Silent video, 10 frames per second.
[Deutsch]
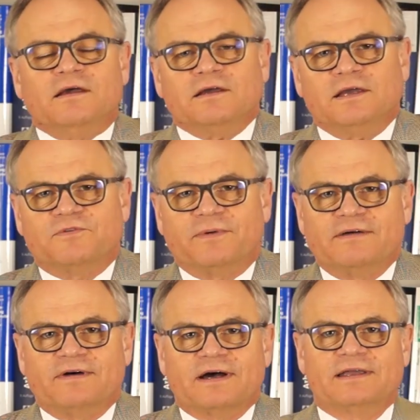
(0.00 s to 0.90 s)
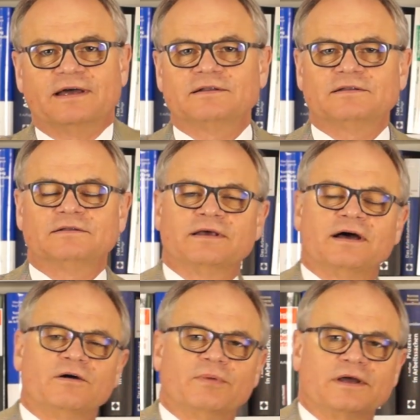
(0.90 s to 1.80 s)
Es gibt zwei Varianten.
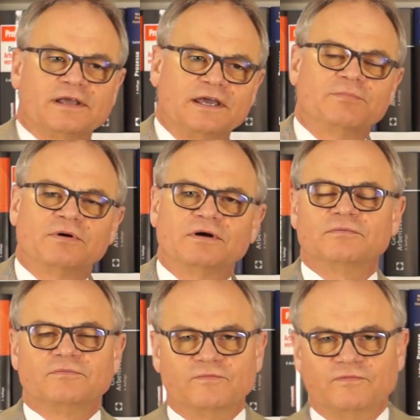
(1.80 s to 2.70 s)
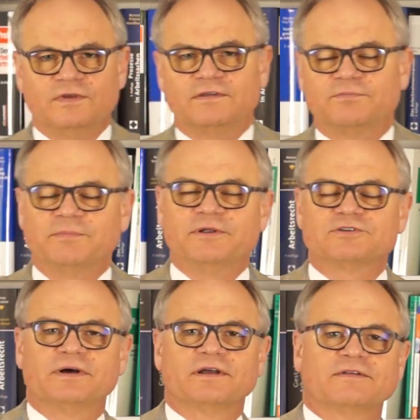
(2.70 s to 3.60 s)
Der Arbeitgeber wie ich es beim
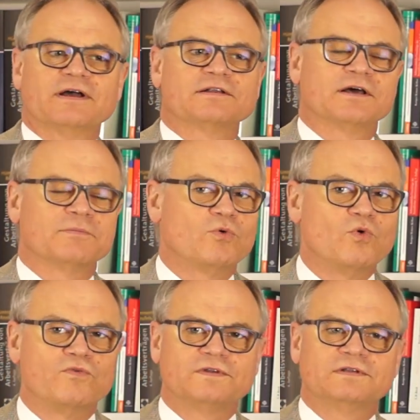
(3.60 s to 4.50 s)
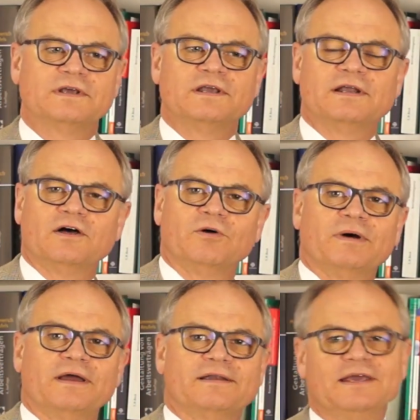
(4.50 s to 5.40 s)
letzten Mal gesagt habe, ruft den
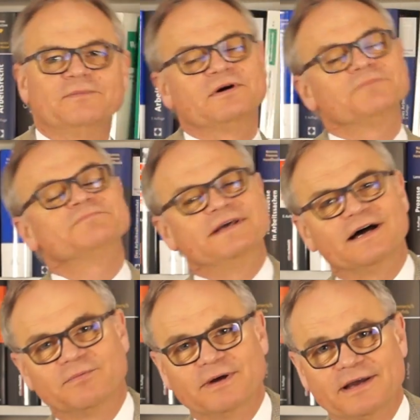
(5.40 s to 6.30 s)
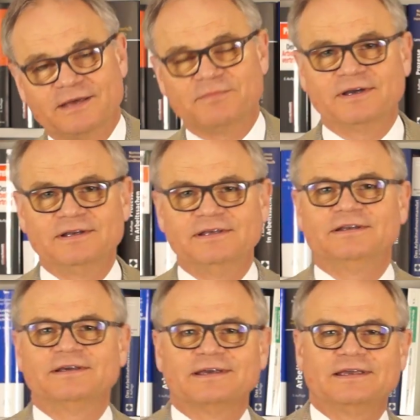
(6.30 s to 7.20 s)
Arbeitnehmer, die Arbeitnehmerin, hier
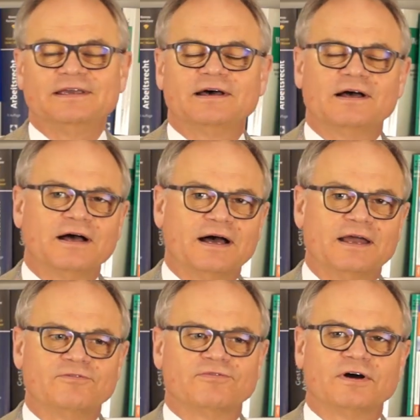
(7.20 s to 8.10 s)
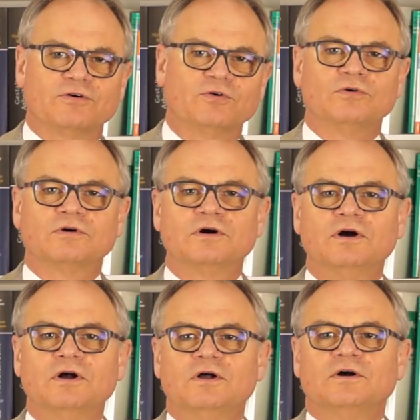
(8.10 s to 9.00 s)
die Regina, einfach hoch
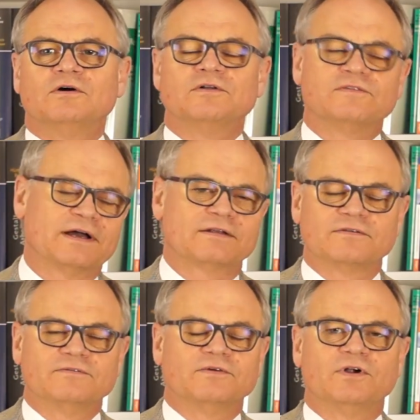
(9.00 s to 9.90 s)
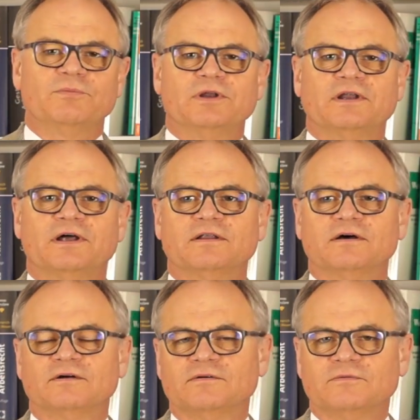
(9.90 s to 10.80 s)
und sagt, wir wollen
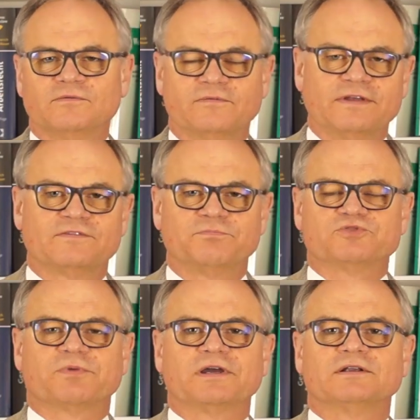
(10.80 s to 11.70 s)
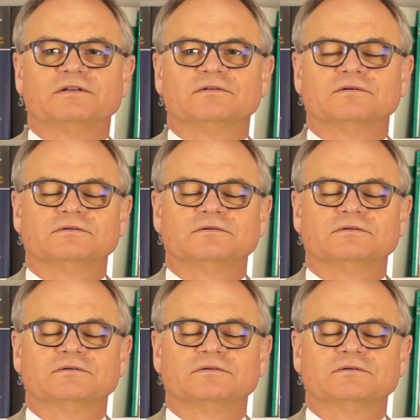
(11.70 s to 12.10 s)
miteinander was besprechen.